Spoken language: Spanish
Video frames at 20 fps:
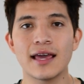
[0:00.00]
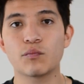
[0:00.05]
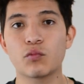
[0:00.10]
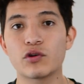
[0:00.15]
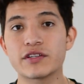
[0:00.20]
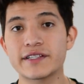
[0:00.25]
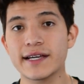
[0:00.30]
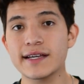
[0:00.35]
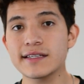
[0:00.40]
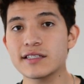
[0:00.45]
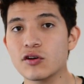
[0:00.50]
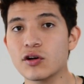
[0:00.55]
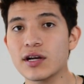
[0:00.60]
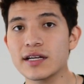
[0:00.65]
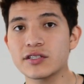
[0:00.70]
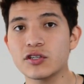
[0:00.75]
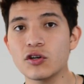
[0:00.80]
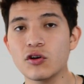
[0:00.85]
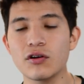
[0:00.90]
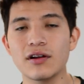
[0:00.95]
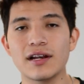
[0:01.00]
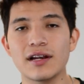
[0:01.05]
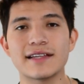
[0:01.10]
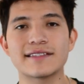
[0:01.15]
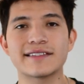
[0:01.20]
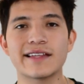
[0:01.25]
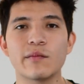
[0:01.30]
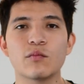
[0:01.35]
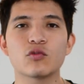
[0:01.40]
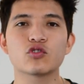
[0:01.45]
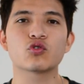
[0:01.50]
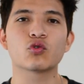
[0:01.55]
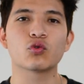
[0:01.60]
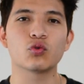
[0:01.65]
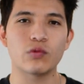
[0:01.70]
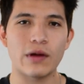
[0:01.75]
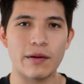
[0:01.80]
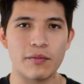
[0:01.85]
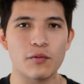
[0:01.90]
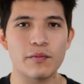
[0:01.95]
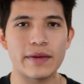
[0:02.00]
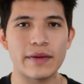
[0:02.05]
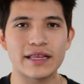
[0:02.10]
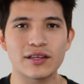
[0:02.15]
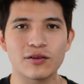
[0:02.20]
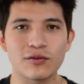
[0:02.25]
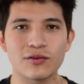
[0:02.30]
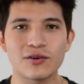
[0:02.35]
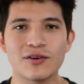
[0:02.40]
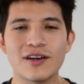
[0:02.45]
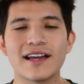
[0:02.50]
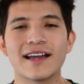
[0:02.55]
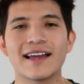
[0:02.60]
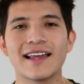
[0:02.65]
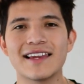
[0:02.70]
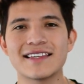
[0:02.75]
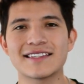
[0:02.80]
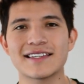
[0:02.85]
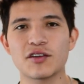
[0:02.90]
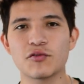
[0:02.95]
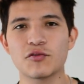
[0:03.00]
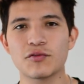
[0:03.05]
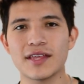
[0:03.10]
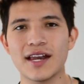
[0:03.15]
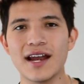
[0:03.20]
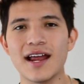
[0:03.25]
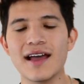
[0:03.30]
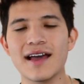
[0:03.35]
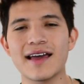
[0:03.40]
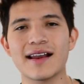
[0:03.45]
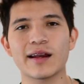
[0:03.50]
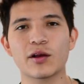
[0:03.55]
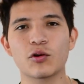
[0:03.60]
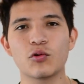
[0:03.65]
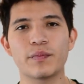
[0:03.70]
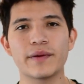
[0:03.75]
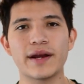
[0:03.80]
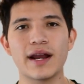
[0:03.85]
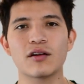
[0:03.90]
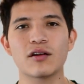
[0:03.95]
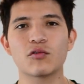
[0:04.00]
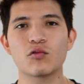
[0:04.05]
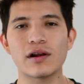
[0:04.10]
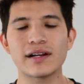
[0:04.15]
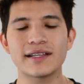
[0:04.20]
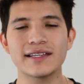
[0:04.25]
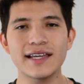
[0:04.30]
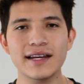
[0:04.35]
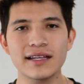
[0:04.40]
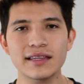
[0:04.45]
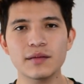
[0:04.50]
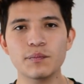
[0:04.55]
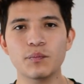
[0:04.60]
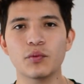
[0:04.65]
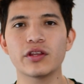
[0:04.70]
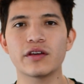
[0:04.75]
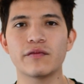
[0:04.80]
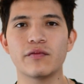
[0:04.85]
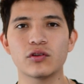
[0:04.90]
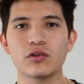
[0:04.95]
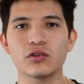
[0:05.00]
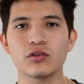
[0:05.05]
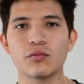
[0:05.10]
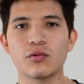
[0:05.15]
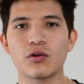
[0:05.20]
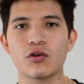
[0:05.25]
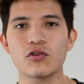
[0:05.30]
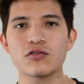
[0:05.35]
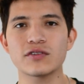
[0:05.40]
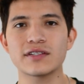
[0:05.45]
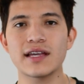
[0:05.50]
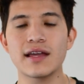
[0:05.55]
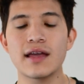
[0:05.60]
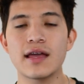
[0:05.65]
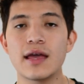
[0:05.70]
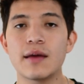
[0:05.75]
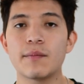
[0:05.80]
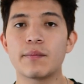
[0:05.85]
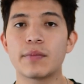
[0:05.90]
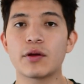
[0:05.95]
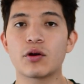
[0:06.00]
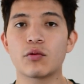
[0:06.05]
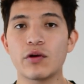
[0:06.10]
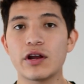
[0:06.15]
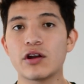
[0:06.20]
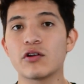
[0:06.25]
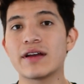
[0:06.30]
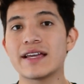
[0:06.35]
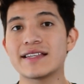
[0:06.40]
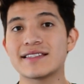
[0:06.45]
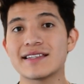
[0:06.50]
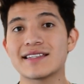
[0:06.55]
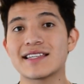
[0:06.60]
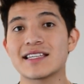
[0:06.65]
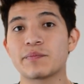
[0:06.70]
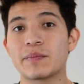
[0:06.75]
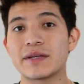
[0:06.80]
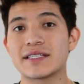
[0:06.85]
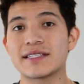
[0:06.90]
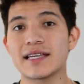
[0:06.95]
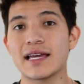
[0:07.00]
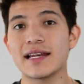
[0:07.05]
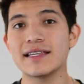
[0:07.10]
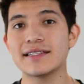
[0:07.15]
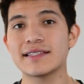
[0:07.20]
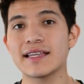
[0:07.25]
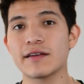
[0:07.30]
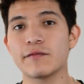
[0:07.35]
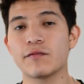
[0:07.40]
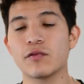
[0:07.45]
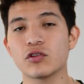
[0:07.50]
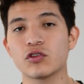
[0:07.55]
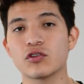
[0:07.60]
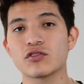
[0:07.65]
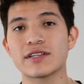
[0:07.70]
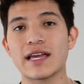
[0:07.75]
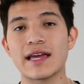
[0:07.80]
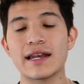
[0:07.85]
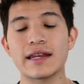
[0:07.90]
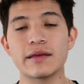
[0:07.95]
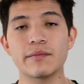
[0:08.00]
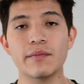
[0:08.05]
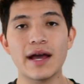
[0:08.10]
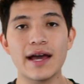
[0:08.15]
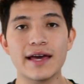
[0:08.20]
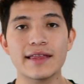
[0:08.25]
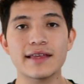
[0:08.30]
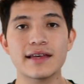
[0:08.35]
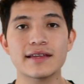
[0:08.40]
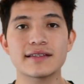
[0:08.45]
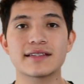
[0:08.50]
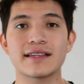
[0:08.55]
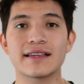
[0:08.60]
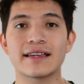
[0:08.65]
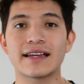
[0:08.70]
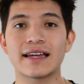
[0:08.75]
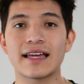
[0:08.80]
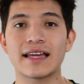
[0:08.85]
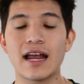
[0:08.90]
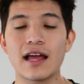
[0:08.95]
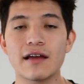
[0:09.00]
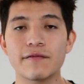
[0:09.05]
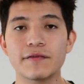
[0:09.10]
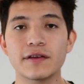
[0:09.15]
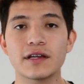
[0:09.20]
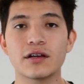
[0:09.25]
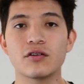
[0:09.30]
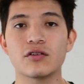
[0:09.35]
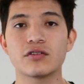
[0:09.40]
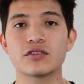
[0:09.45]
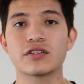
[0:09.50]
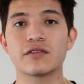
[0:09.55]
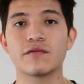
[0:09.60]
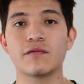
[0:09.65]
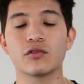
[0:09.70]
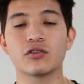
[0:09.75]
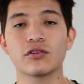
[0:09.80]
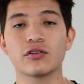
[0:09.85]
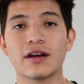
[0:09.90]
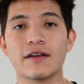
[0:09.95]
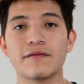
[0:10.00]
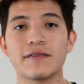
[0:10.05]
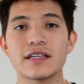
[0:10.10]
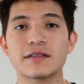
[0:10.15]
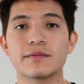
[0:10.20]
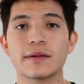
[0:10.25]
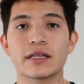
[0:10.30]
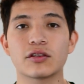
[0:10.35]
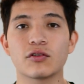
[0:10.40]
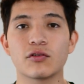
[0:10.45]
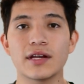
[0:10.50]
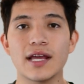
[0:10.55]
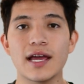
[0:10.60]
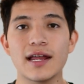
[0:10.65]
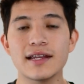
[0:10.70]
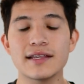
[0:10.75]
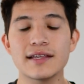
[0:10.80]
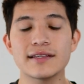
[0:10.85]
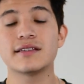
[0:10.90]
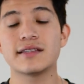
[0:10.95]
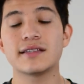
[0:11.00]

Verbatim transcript: Pues en esta ocasión les traemos un nuevo método que les ayudará a recuperar cualquier tipo de foto borrosa, pero bueno, este se especializa en fotos animadas, en gráficos, fotografías vectoriales.